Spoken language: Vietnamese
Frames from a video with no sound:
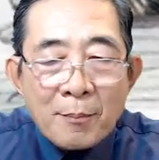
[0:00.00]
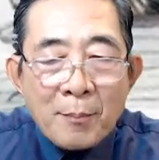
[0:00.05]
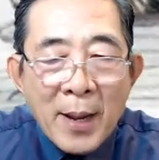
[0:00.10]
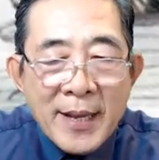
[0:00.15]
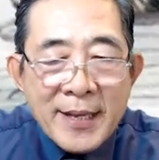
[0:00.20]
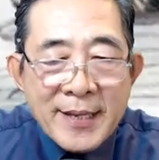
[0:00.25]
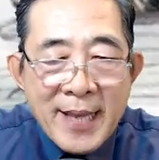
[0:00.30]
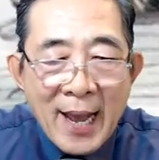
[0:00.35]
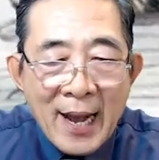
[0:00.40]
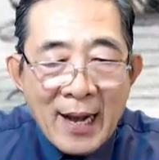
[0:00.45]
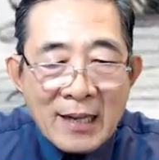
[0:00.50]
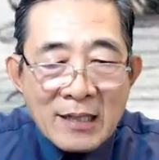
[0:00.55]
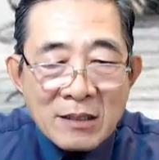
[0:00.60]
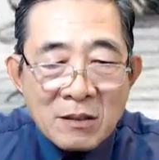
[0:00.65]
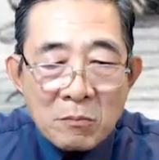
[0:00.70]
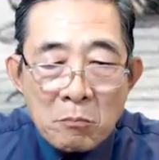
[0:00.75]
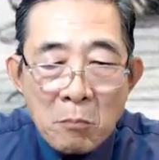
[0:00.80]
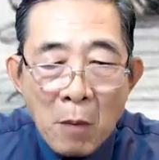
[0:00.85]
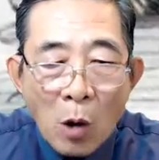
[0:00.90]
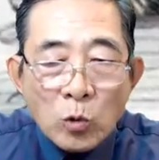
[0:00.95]
Bây giờ
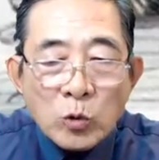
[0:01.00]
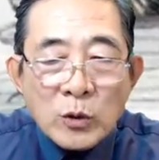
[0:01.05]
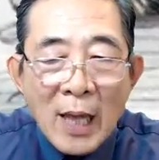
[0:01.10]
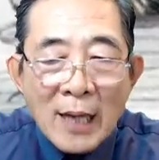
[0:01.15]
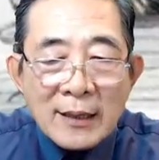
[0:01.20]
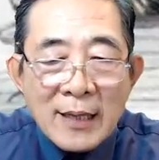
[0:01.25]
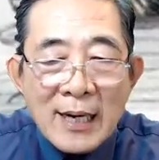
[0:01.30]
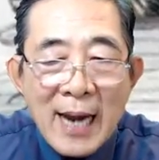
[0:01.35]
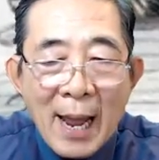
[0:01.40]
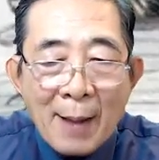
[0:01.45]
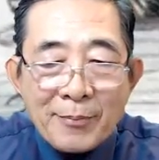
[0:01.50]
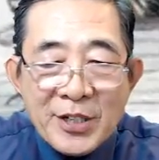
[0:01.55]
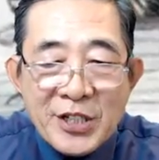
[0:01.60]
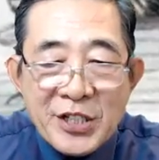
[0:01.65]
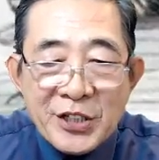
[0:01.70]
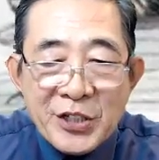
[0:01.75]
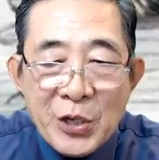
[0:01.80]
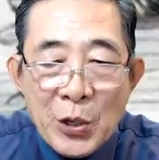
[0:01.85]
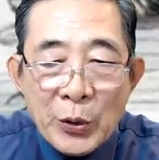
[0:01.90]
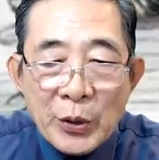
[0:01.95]
mẫu thân đã làm
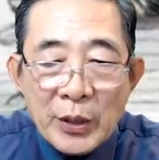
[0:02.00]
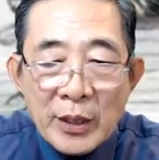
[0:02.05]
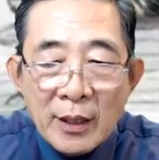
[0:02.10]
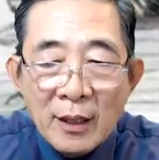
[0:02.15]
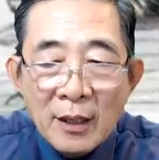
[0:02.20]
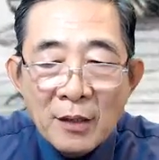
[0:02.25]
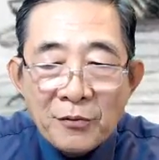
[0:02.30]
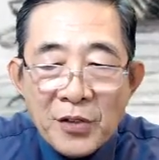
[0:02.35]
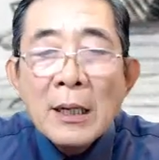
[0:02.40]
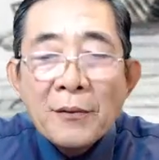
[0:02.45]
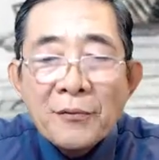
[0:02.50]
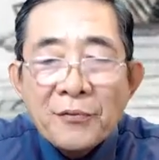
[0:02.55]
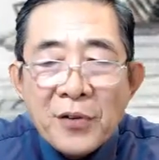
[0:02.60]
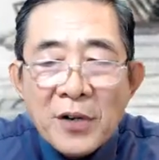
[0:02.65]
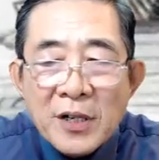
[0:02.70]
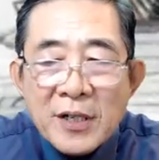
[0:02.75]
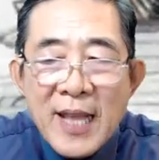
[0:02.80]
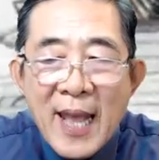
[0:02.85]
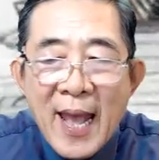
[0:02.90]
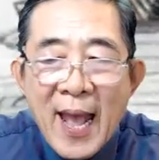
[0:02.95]
được rồi,
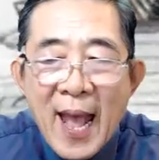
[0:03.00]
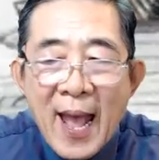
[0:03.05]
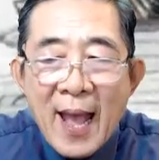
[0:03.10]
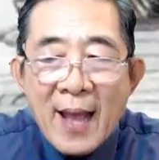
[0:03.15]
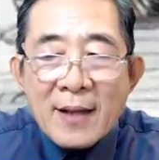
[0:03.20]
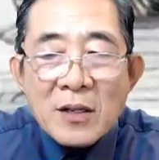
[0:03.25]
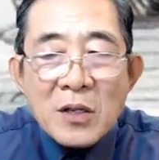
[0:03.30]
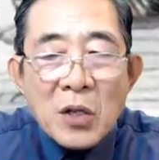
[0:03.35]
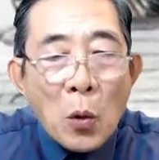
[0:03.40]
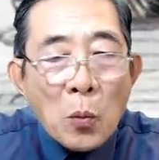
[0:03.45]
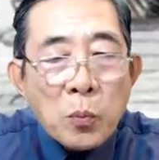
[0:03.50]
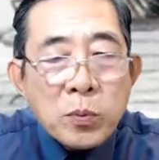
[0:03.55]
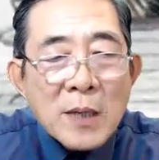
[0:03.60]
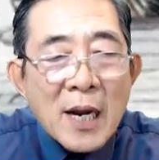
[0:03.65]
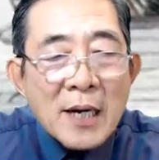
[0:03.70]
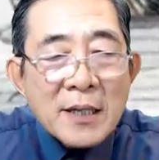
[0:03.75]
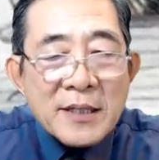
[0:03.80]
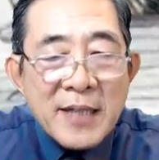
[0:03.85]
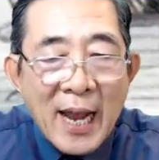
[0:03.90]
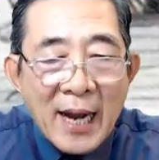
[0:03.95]
Phương gia cũng
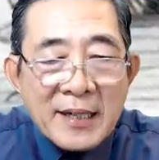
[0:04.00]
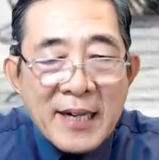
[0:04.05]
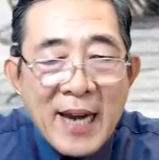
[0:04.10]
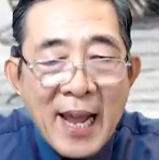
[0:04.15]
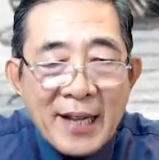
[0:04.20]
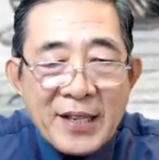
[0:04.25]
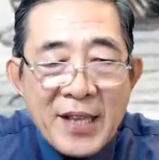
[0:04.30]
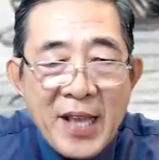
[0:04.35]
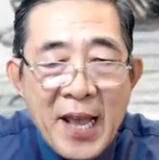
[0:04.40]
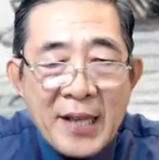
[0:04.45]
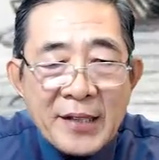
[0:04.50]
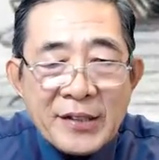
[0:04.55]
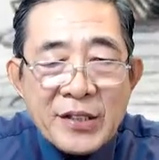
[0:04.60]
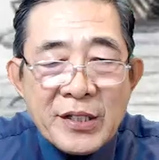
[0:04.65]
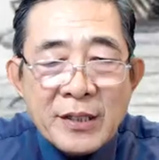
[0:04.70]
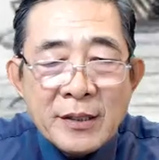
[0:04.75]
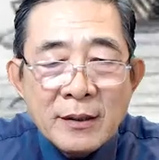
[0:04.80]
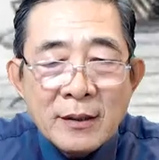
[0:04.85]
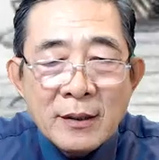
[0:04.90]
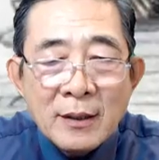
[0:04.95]
nên nhận nàng về
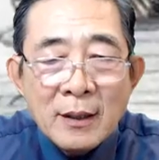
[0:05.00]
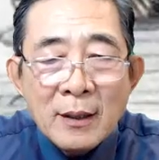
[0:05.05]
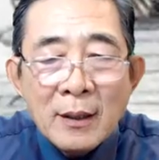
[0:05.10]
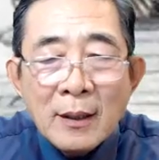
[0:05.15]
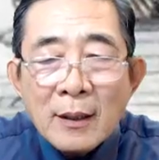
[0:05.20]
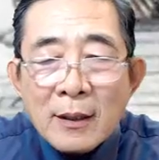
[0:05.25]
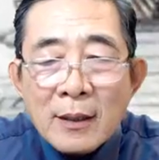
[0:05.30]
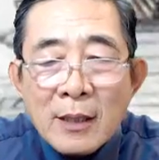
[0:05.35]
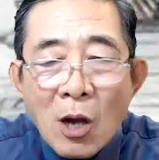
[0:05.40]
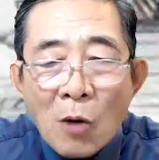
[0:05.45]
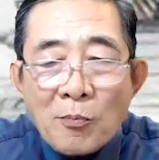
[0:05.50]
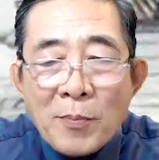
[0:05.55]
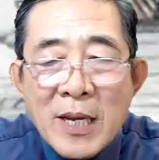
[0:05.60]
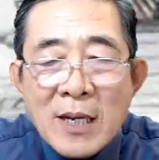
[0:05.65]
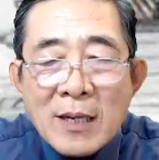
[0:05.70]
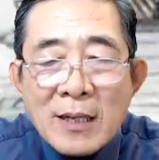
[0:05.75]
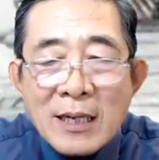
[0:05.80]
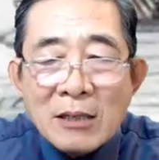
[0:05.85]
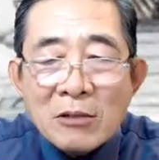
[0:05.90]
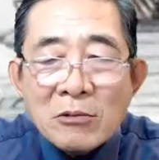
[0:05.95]
chứ. Không
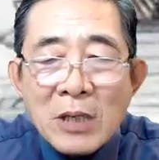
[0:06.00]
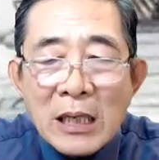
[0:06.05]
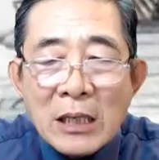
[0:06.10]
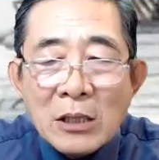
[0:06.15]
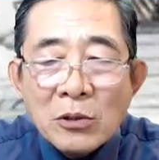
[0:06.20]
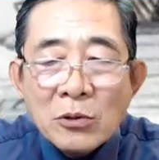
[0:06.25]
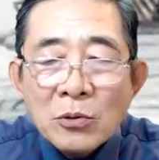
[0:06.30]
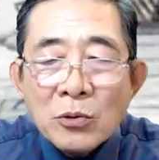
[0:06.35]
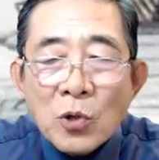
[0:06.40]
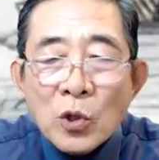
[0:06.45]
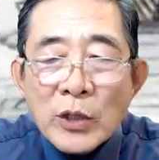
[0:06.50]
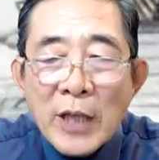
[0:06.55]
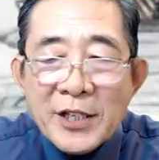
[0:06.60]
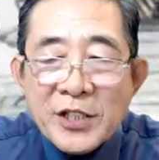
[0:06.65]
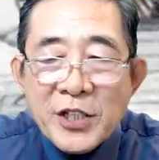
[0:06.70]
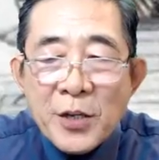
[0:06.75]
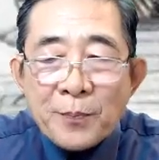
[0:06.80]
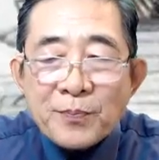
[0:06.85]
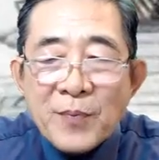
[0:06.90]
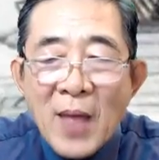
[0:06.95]
biết cửu cửu có thể
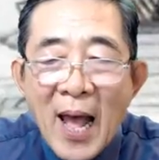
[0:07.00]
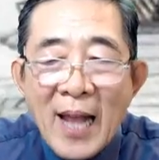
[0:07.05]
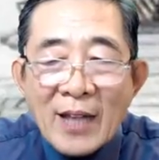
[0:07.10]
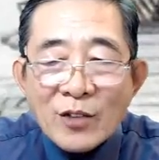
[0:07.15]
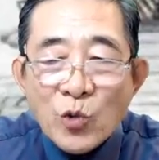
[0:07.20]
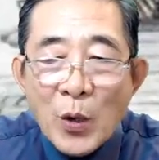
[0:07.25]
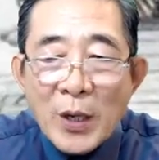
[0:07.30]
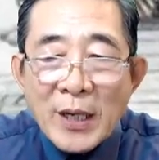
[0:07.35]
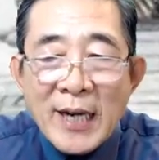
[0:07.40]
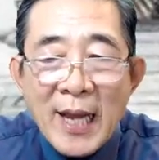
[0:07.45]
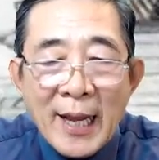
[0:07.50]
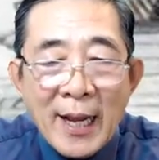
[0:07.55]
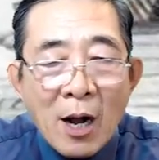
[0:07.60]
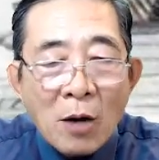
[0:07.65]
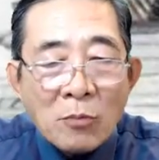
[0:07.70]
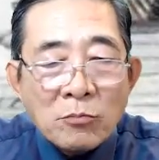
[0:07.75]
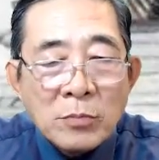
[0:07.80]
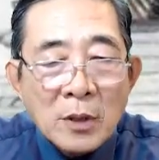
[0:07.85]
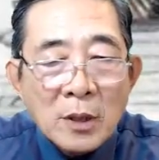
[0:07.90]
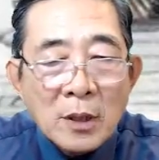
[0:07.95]
giúp ta chuyện này
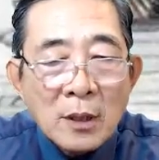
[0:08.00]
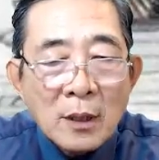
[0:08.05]
không?